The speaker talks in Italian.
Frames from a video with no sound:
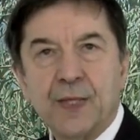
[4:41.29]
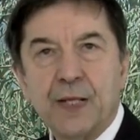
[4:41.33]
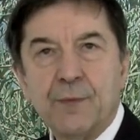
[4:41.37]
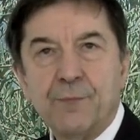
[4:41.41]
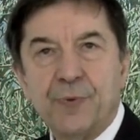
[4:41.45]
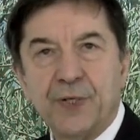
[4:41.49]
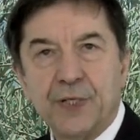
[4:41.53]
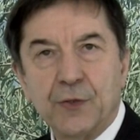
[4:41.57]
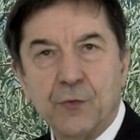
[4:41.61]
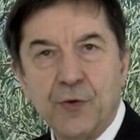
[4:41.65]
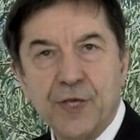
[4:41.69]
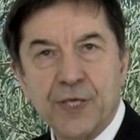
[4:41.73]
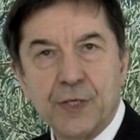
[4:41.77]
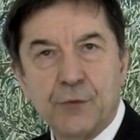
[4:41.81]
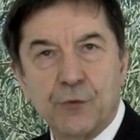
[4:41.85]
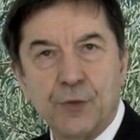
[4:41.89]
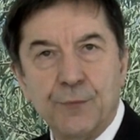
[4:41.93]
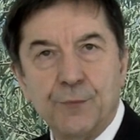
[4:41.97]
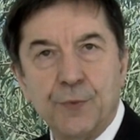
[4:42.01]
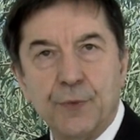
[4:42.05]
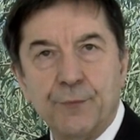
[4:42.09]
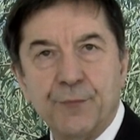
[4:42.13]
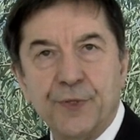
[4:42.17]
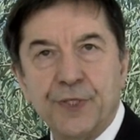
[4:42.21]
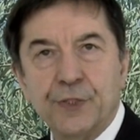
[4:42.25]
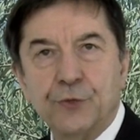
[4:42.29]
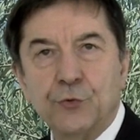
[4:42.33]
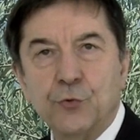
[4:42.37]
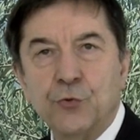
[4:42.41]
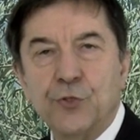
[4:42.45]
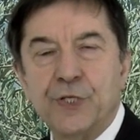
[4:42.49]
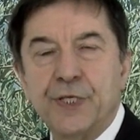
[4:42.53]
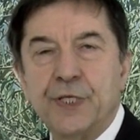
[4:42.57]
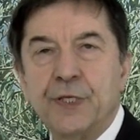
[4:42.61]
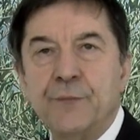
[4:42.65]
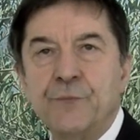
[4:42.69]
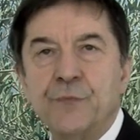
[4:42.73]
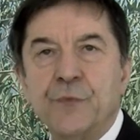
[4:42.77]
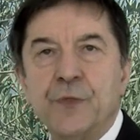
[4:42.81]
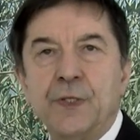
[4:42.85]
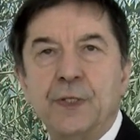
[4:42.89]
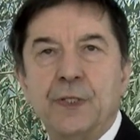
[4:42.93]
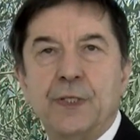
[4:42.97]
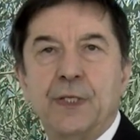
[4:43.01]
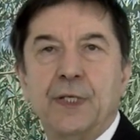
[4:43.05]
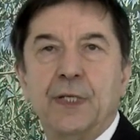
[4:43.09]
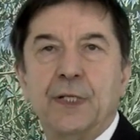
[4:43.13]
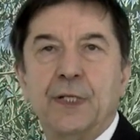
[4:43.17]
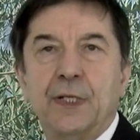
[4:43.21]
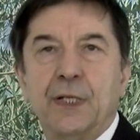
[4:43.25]
Per cui in quel momento lì
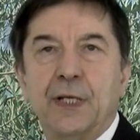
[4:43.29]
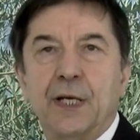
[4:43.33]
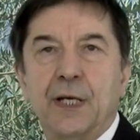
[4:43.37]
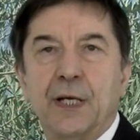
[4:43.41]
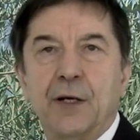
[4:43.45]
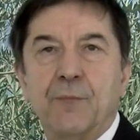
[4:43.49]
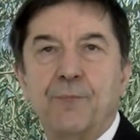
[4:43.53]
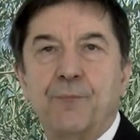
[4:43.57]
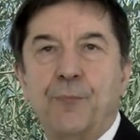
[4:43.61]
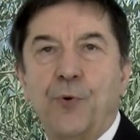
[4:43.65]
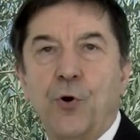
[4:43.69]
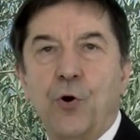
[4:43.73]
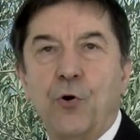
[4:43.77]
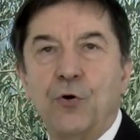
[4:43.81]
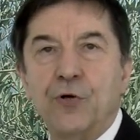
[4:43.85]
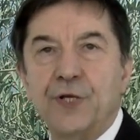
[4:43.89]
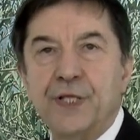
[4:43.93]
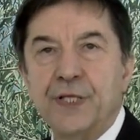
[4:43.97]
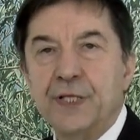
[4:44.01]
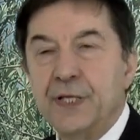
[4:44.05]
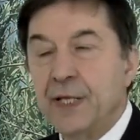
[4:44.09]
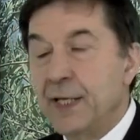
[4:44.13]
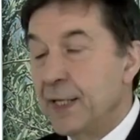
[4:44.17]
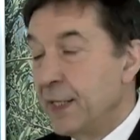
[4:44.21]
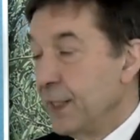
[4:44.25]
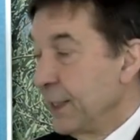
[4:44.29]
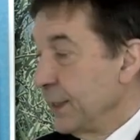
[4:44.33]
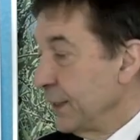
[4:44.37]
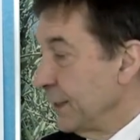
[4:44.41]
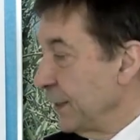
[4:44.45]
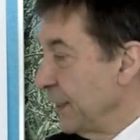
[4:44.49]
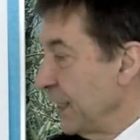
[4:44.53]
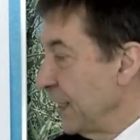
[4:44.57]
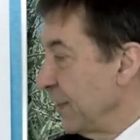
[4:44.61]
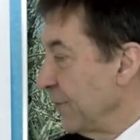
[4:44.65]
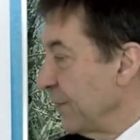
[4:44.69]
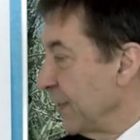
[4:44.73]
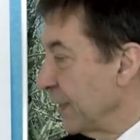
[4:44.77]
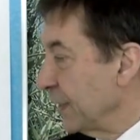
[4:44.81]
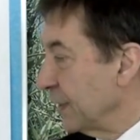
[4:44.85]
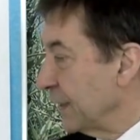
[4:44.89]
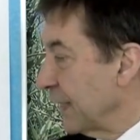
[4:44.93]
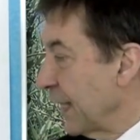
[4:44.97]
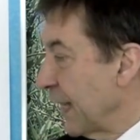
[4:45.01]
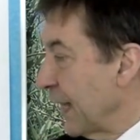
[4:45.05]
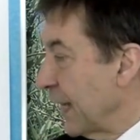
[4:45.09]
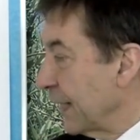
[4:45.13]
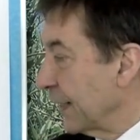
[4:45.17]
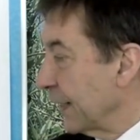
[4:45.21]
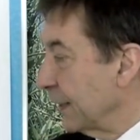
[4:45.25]
il polline deve
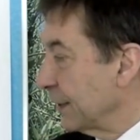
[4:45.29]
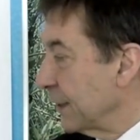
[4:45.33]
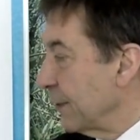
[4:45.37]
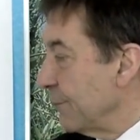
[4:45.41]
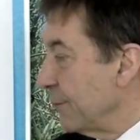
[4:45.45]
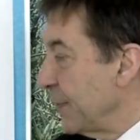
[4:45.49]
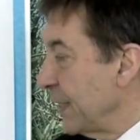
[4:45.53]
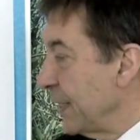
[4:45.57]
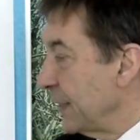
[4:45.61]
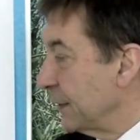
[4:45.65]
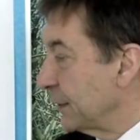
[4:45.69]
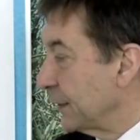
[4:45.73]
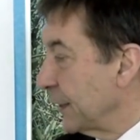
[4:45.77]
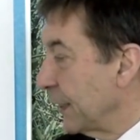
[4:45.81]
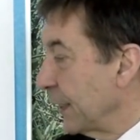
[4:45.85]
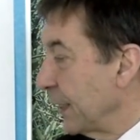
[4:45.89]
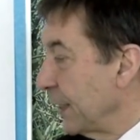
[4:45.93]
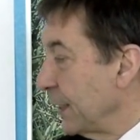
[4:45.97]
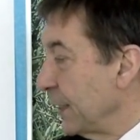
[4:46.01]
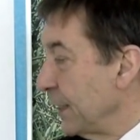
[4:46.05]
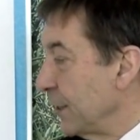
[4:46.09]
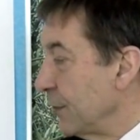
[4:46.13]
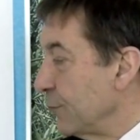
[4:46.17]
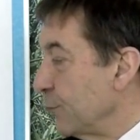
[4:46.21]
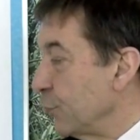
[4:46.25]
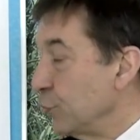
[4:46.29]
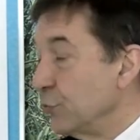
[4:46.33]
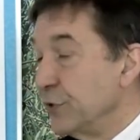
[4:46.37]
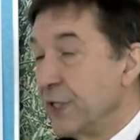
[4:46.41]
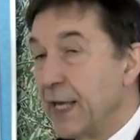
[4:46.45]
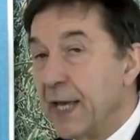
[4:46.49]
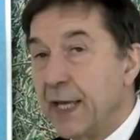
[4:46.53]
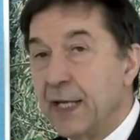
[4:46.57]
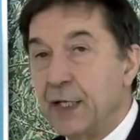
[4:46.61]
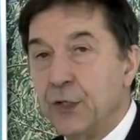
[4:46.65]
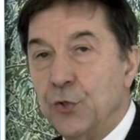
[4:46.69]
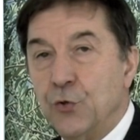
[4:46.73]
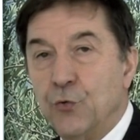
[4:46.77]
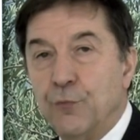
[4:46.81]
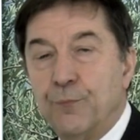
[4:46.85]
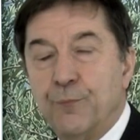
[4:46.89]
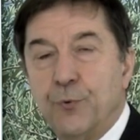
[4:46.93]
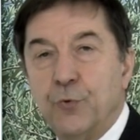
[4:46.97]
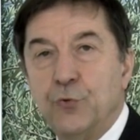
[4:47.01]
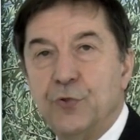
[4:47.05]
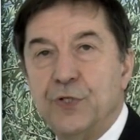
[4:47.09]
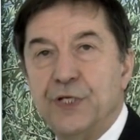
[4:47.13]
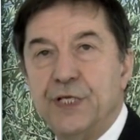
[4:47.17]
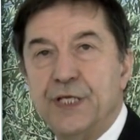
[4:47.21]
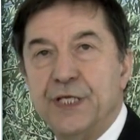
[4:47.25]
andare ad emettere il budello
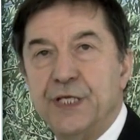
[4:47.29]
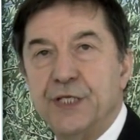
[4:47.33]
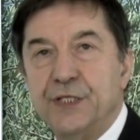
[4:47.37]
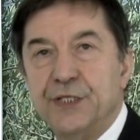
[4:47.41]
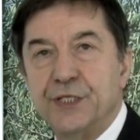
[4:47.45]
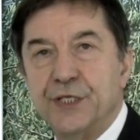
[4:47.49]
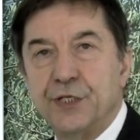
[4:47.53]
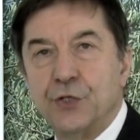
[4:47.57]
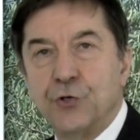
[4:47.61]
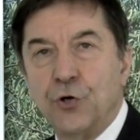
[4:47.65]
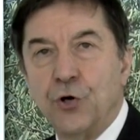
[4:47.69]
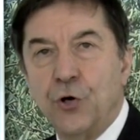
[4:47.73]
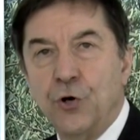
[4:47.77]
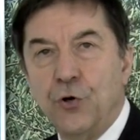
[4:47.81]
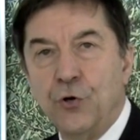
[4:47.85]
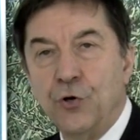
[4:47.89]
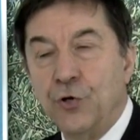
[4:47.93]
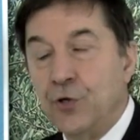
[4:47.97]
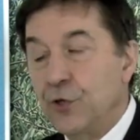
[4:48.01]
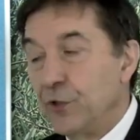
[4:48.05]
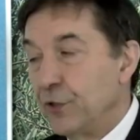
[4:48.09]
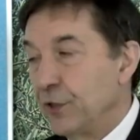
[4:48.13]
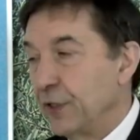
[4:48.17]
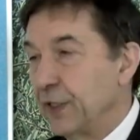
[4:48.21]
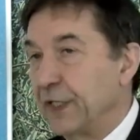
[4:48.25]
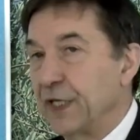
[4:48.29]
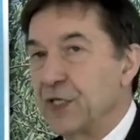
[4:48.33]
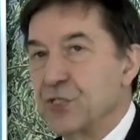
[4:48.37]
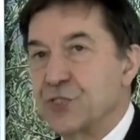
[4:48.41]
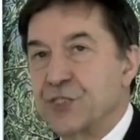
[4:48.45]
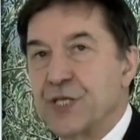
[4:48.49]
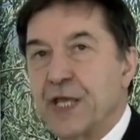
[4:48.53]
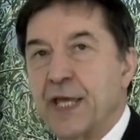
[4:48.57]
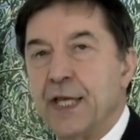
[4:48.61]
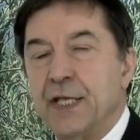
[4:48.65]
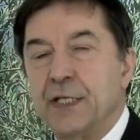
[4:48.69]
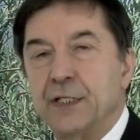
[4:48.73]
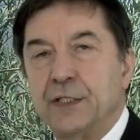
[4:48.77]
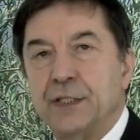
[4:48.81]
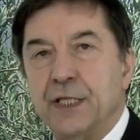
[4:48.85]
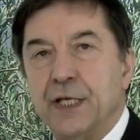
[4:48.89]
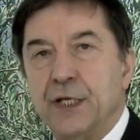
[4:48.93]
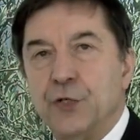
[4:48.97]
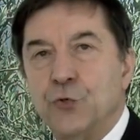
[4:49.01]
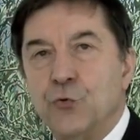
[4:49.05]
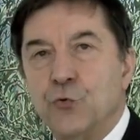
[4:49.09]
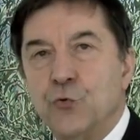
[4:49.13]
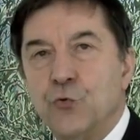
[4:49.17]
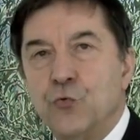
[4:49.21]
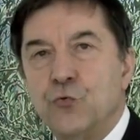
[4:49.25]
pollinico che scende
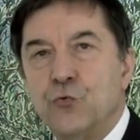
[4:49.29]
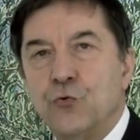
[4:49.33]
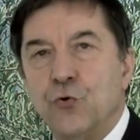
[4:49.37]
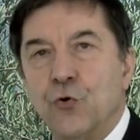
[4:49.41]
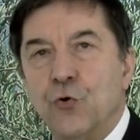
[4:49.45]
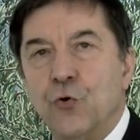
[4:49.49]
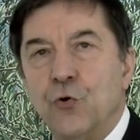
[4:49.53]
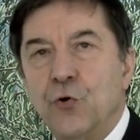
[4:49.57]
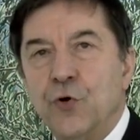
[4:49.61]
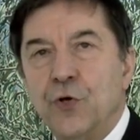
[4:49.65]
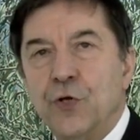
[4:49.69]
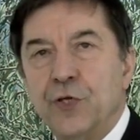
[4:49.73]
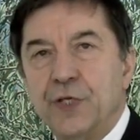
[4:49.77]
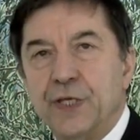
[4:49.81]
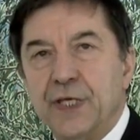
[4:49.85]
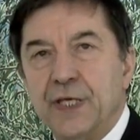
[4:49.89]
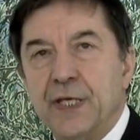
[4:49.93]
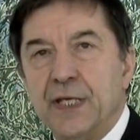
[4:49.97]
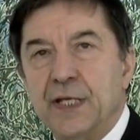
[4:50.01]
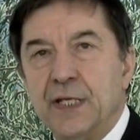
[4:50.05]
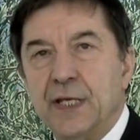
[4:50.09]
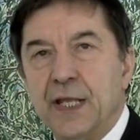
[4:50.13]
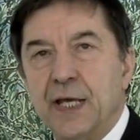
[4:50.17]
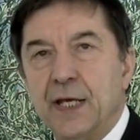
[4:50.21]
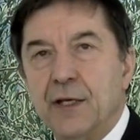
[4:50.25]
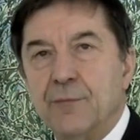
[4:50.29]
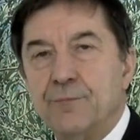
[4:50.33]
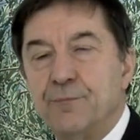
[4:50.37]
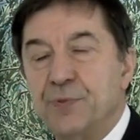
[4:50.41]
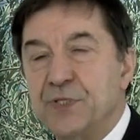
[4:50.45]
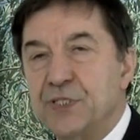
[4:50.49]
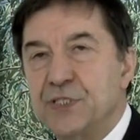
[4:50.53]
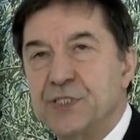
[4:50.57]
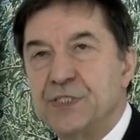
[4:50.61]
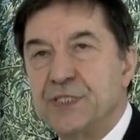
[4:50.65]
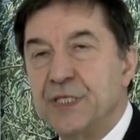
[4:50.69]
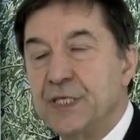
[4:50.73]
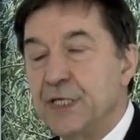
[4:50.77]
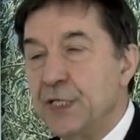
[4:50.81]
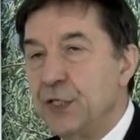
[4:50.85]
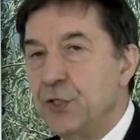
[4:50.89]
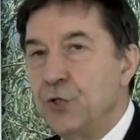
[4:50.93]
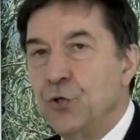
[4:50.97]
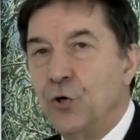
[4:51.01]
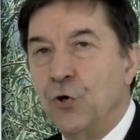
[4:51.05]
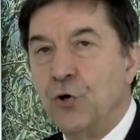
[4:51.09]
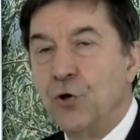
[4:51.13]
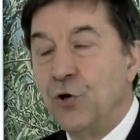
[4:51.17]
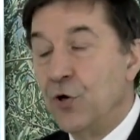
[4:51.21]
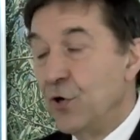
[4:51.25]
lungo il
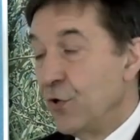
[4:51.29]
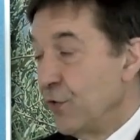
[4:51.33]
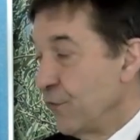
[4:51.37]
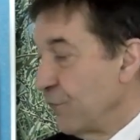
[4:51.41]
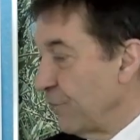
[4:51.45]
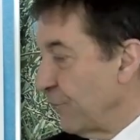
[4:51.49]
pistillo,